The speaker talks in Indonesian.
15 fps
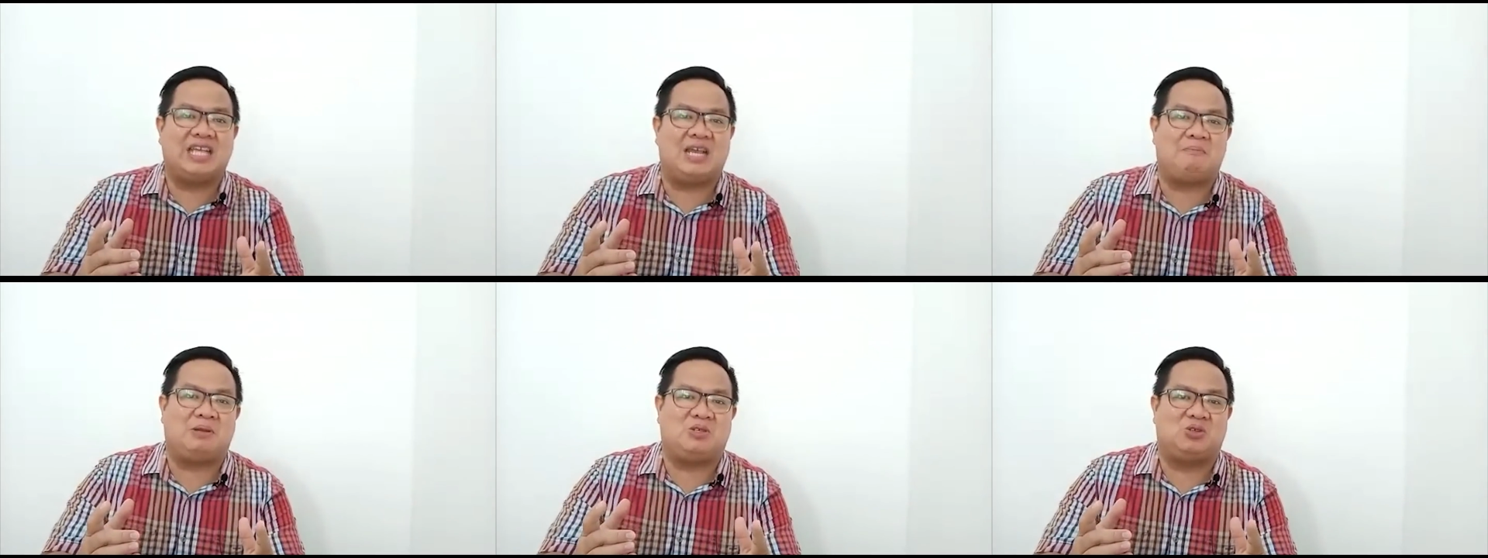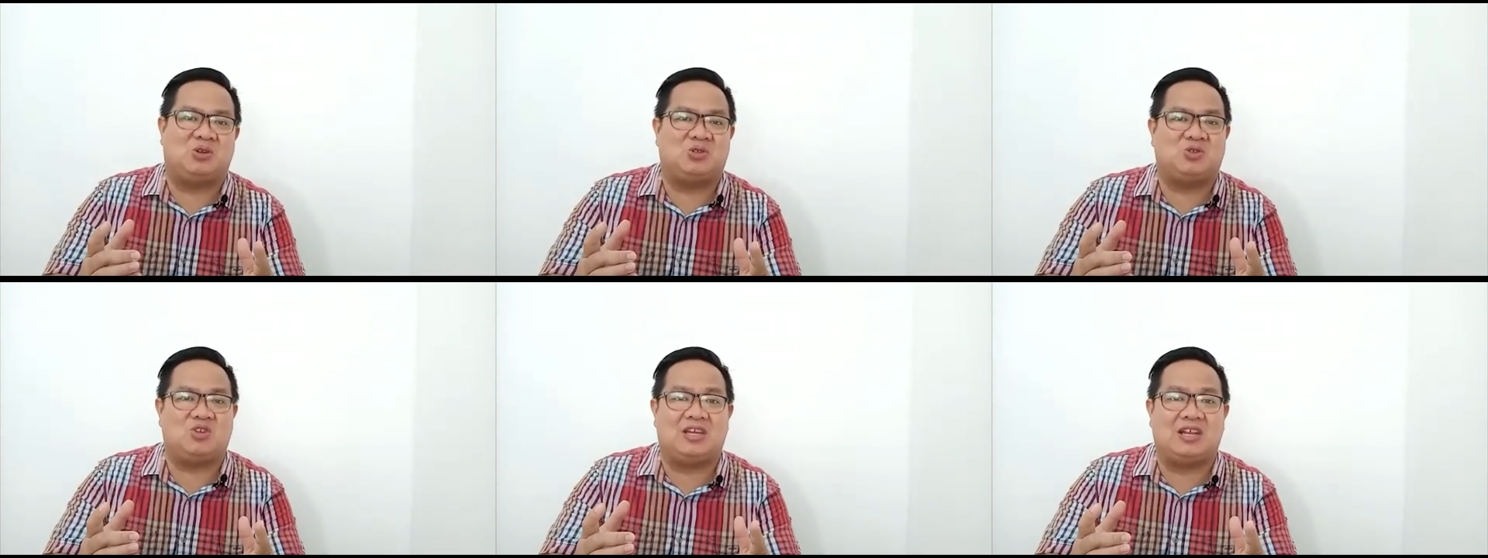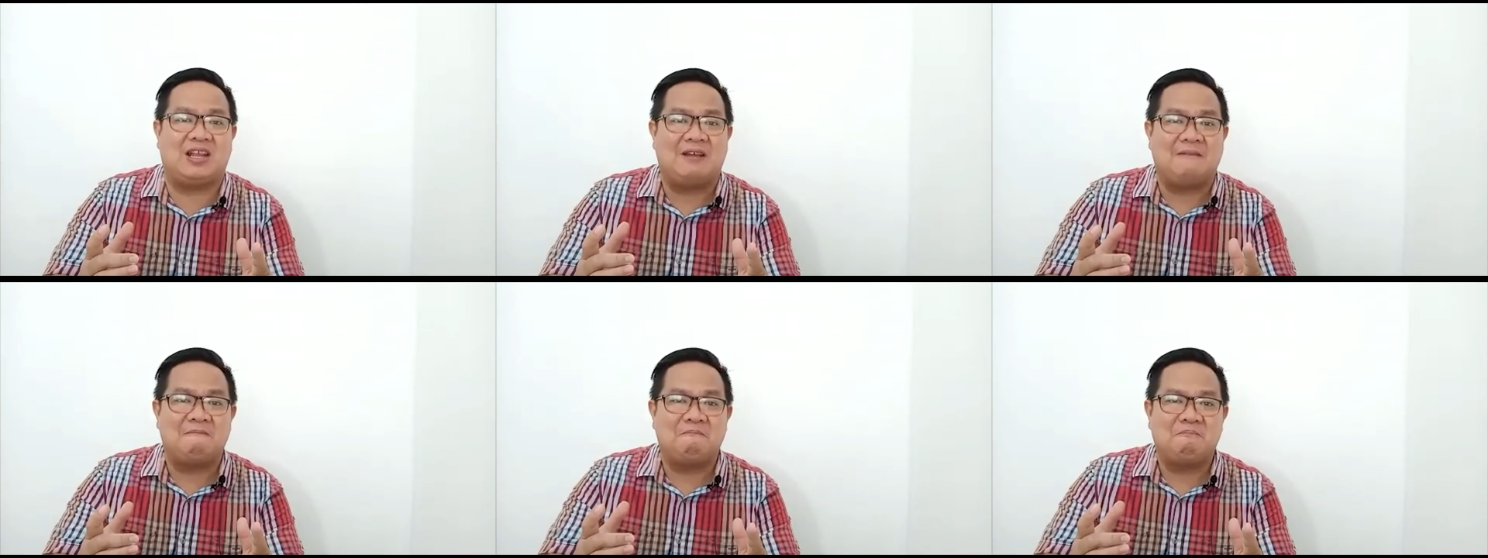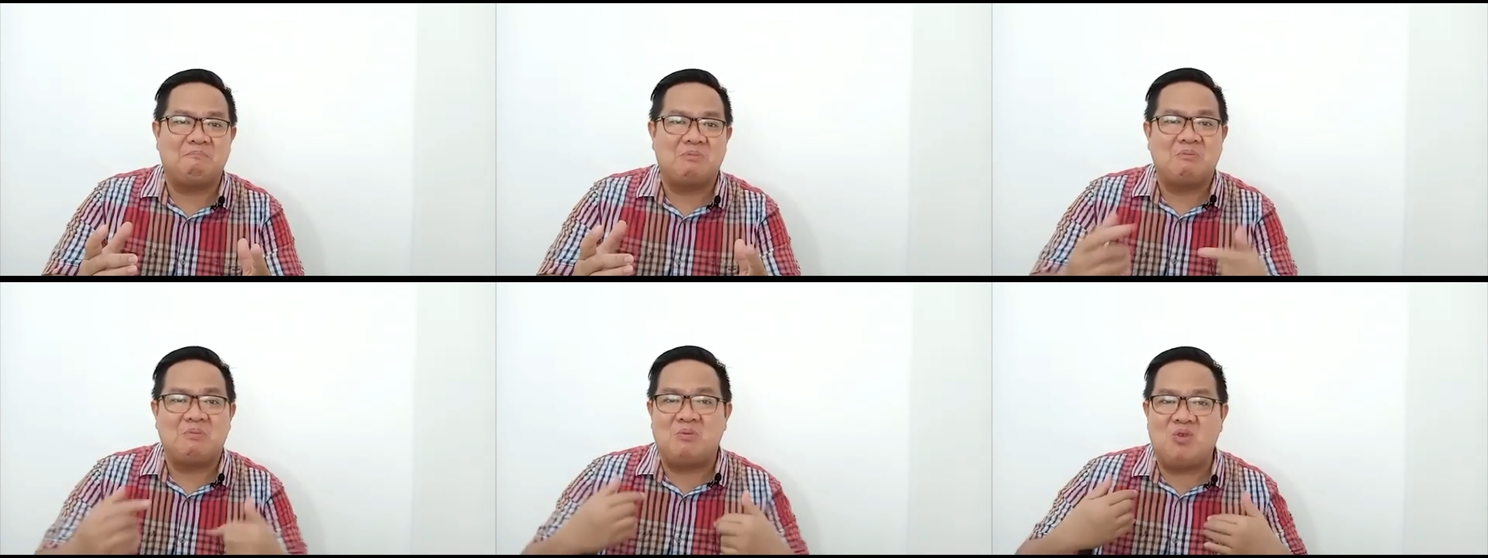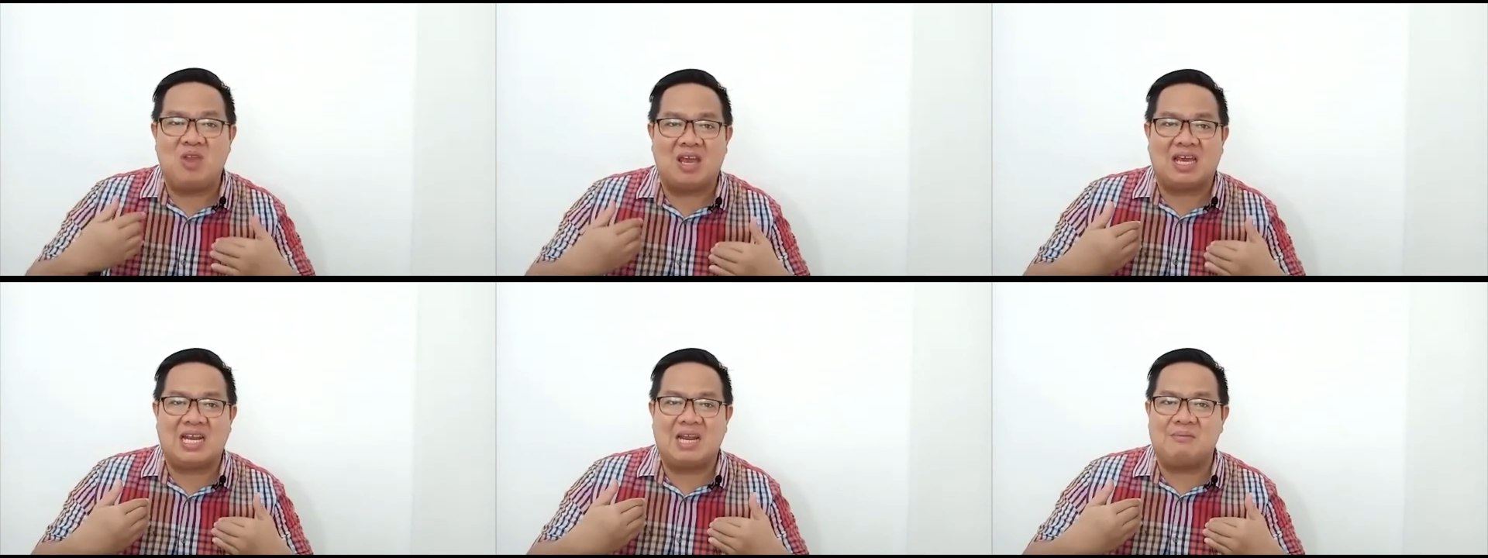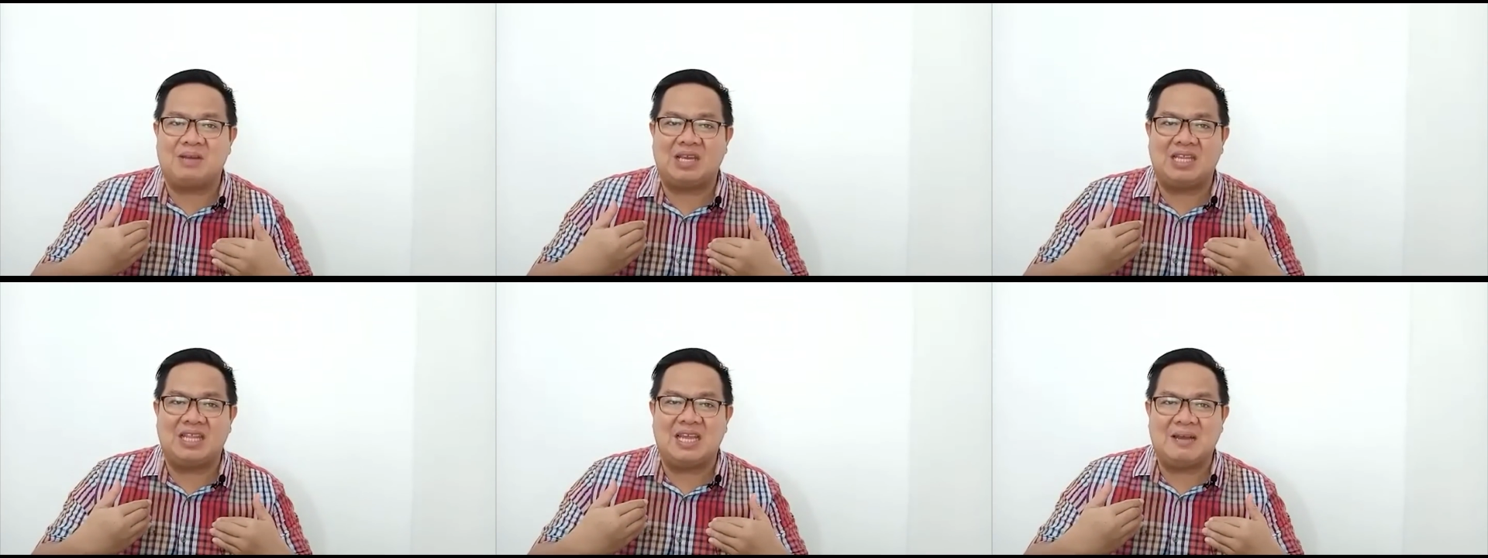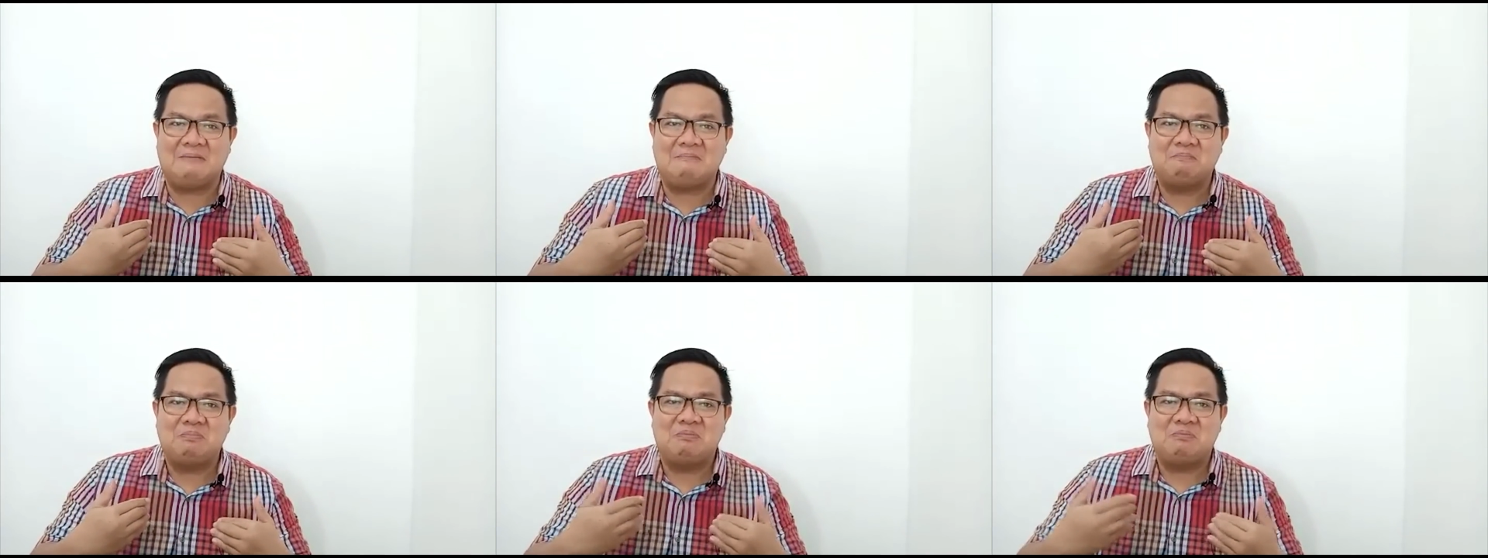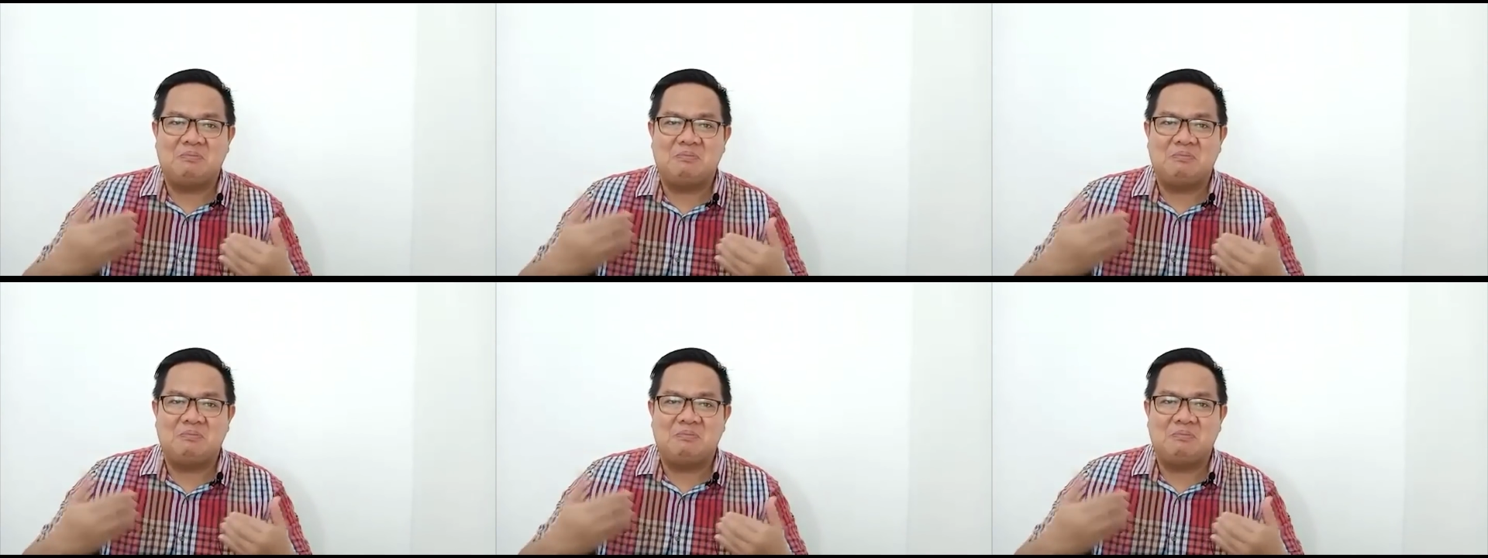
siapa saudara-saudara? Memuliakan nama kita?